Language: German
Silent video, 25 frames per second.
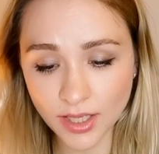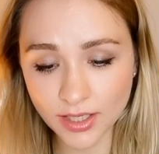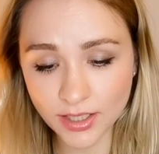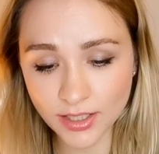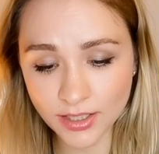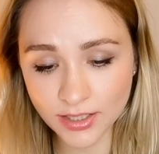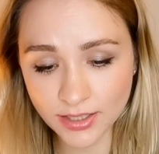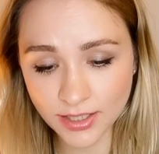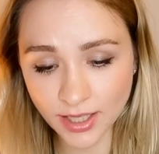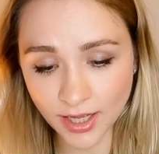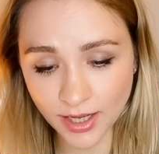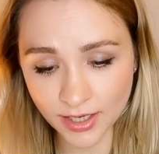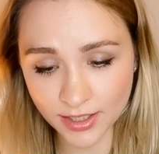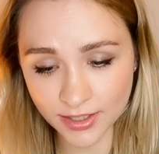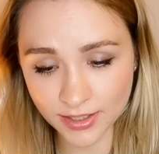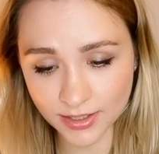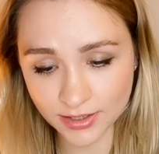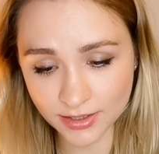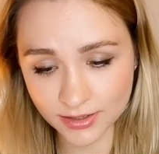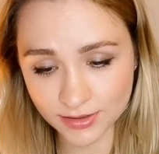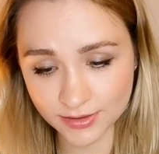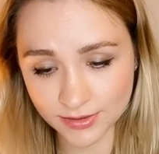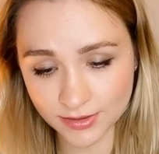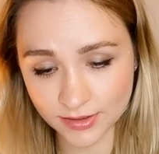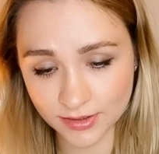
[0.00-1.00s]
in
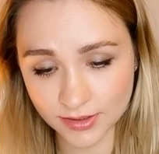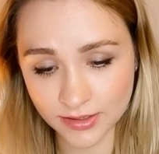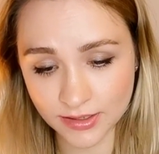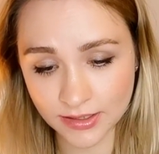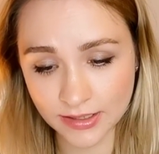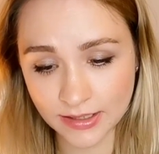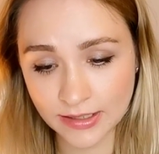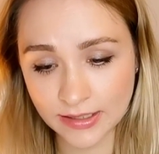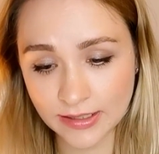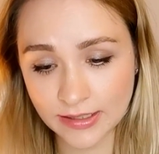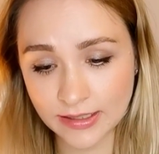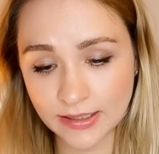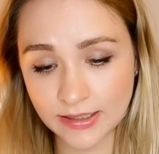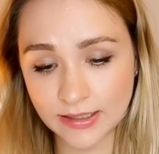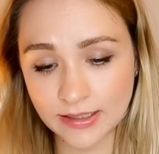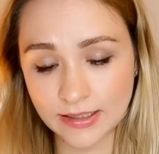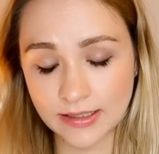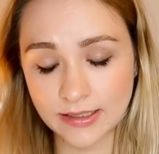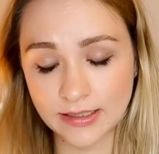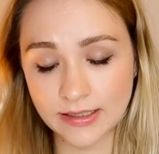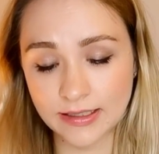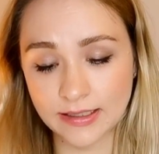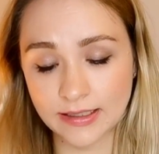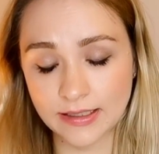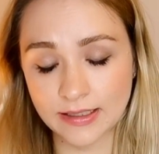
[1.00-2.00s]
Nachrichten äh,
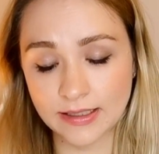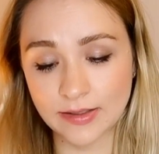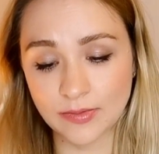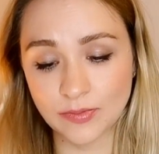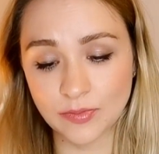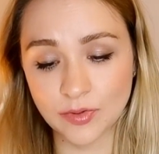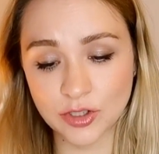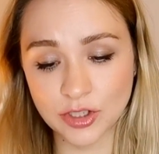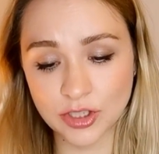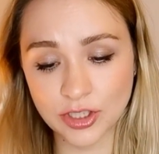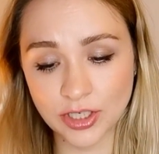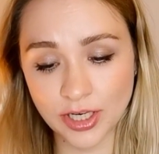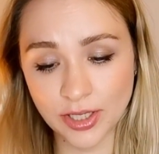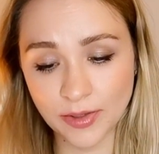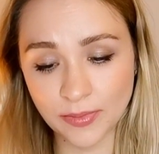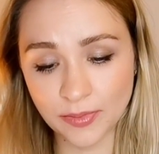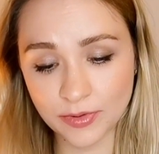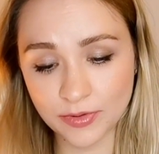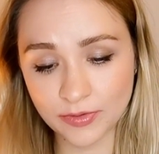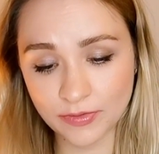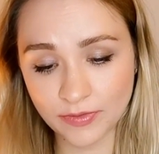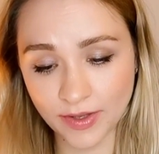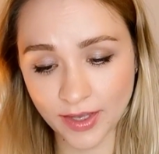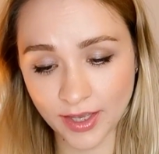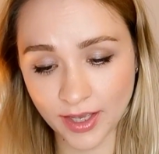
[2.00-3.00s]
äh,
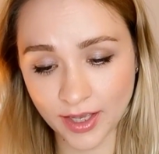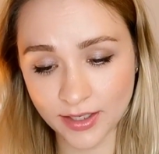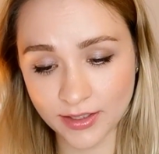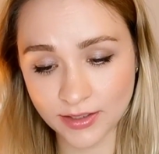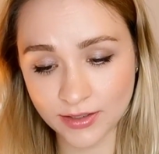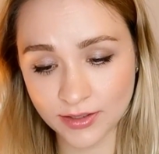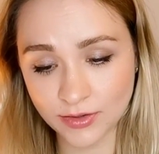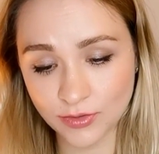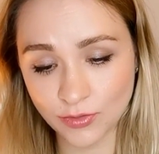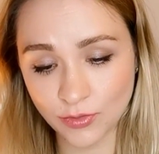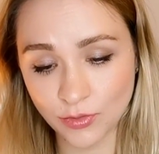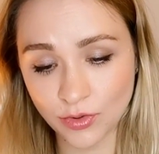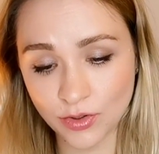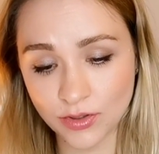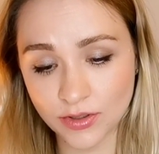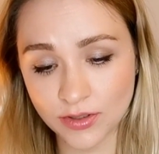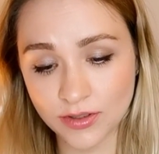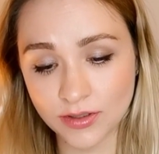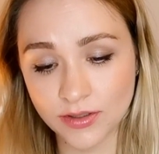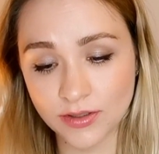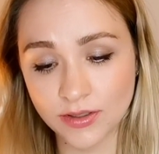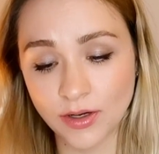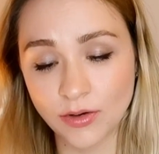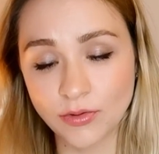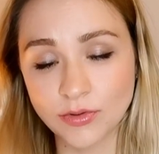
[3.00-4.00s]
beschrieben werden
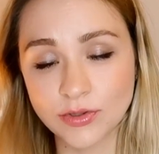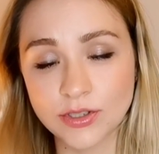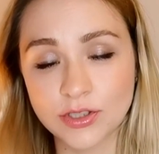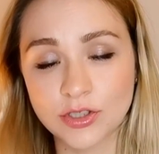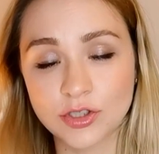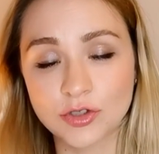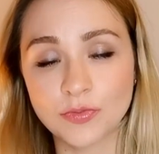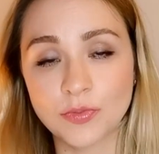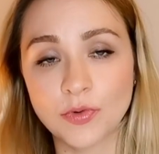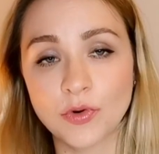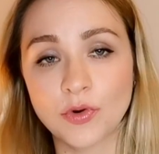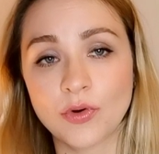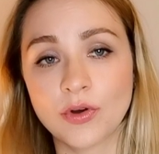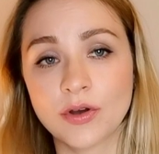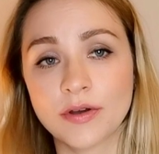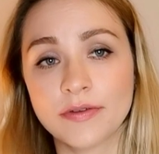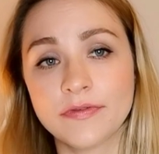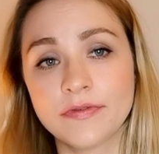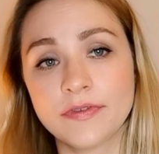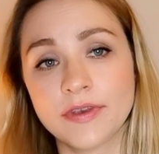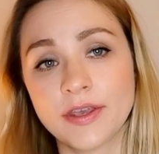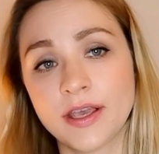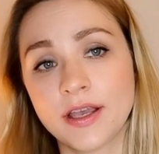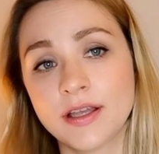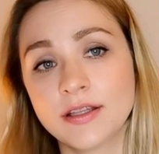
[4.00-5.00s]
oder
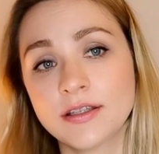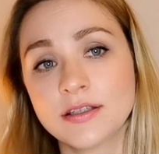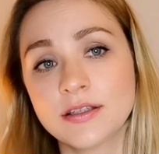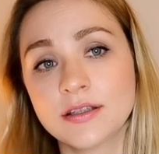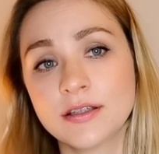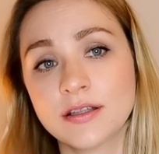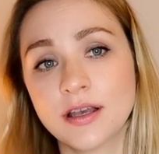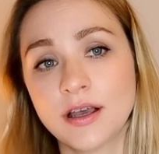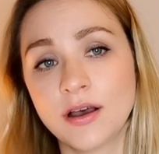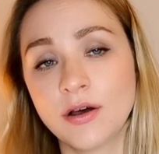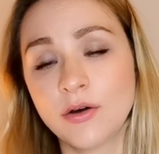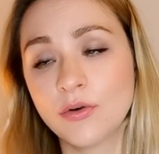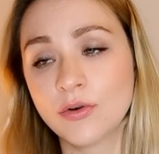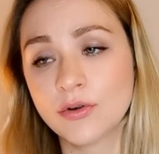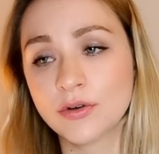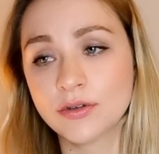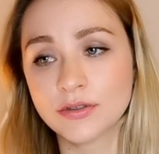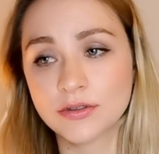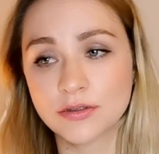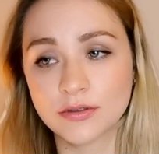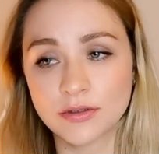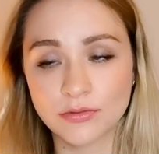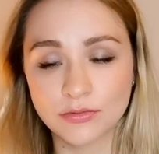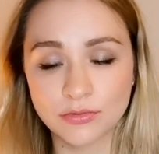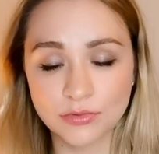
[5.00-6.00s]
ausgesprochen werden, auch
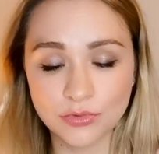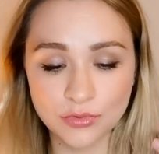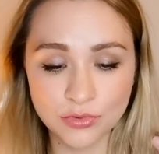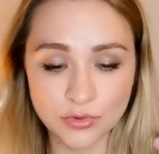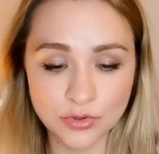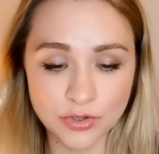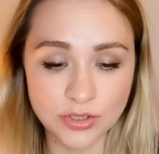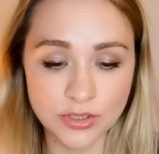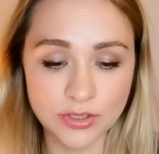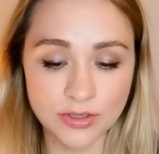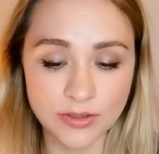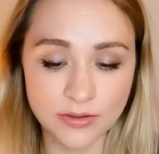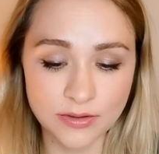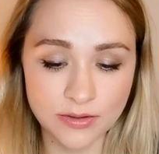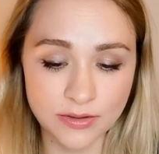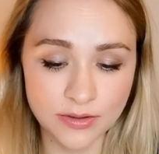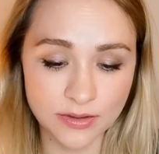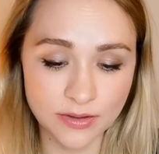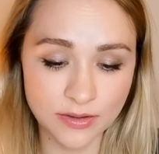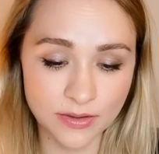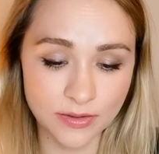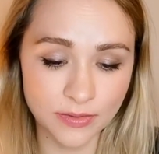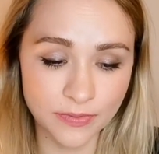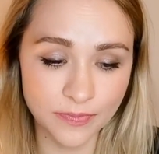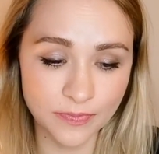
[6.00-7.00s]
äh, durch die
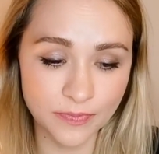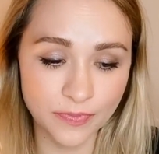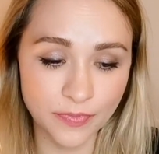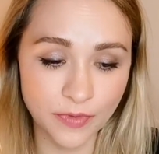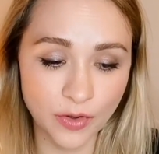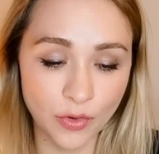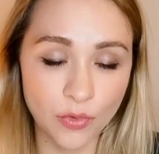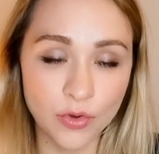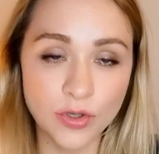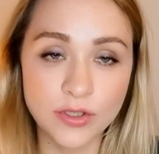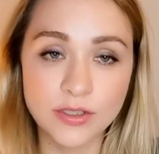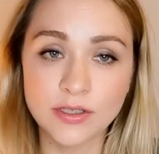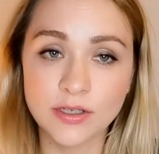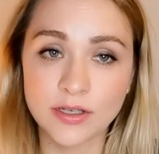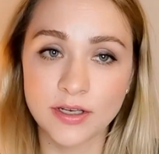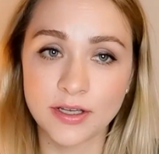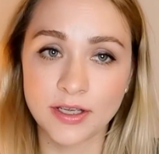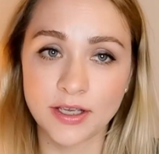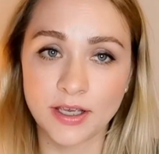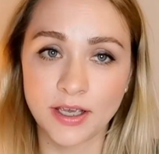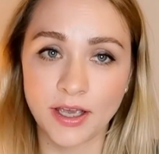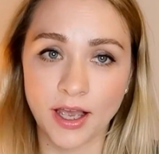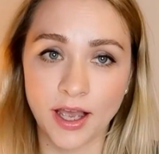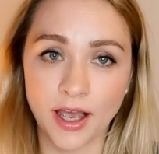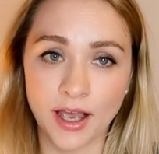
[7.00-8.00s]
ähm,
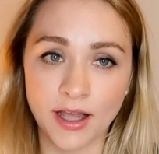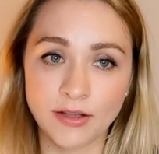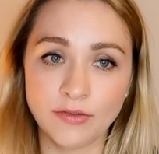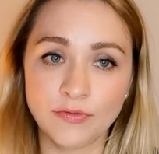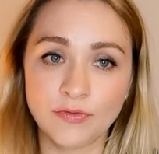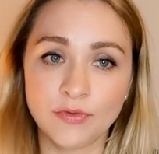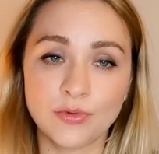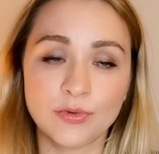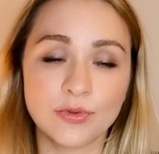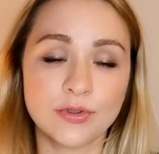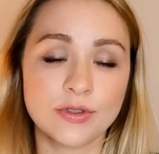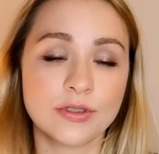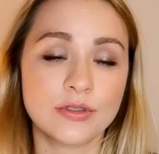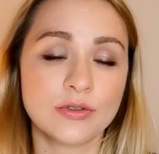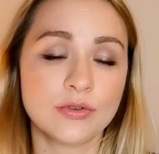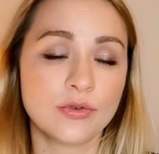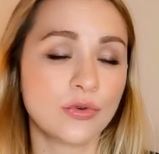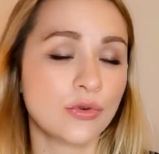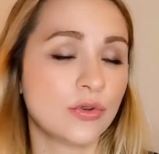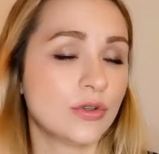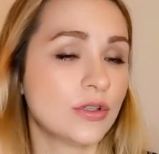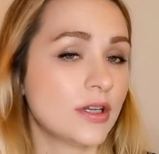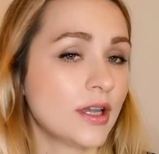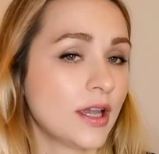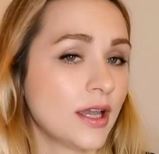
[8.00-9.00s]
äußerliche Einflüsse
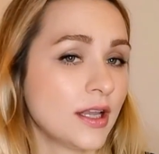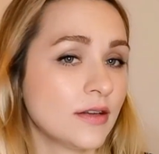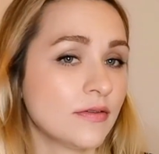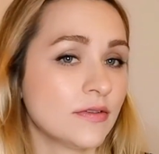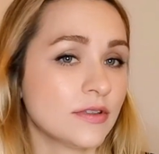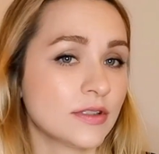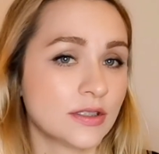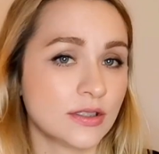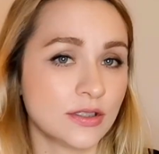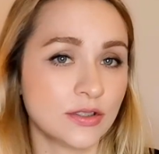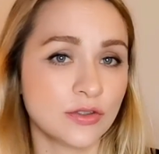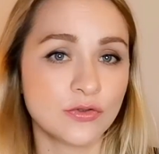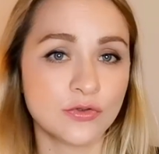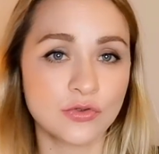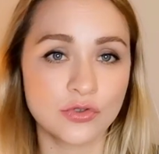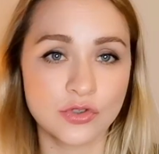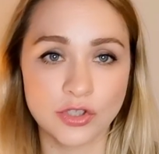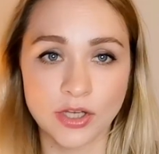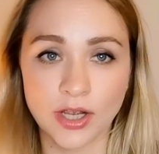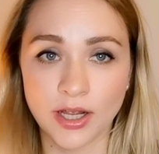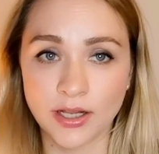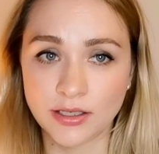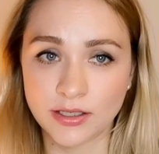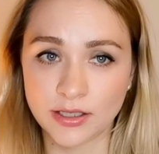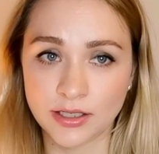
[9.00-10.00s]
könnte etwas nicht
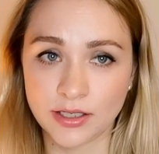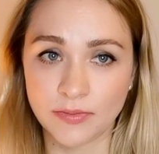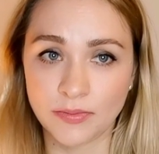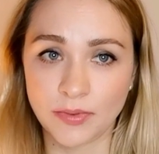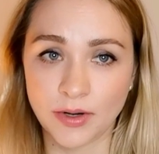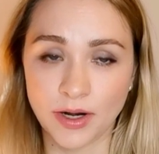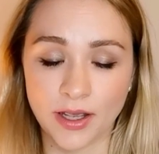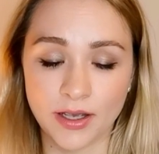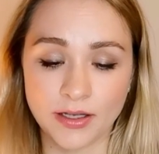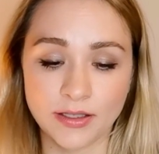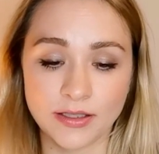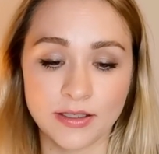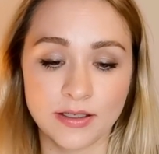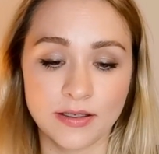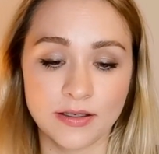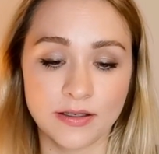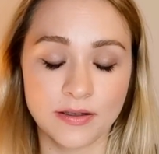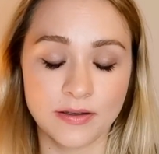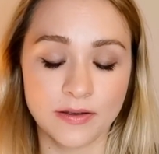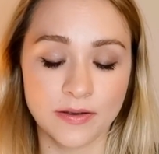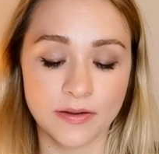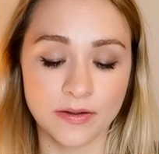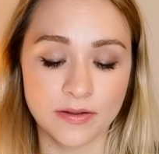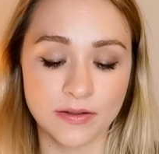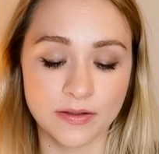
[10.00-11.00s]
zustande gebracht,
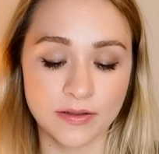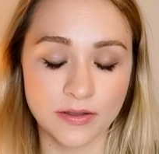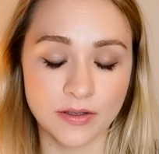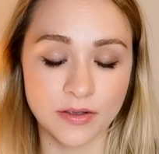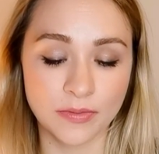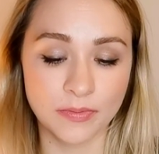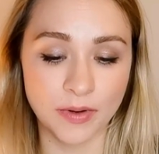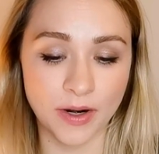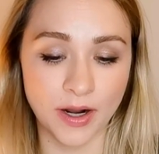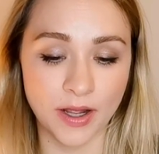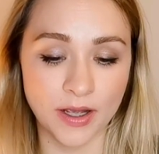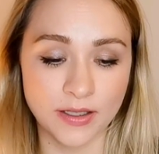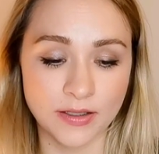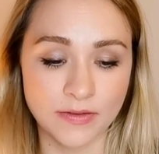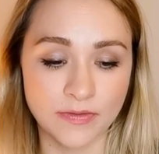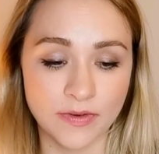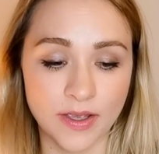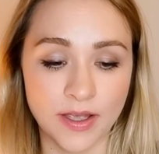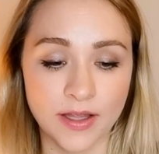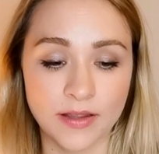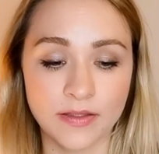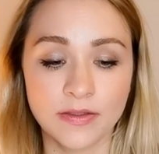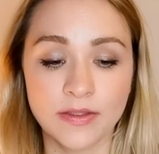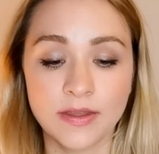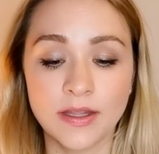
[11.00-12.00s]
äh, gebracht
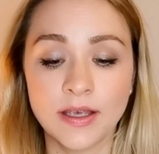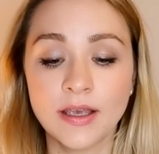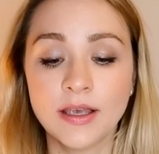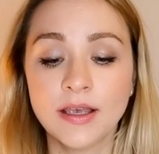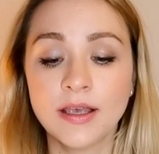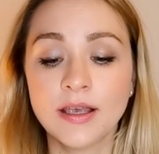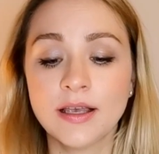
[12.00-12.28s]
werden.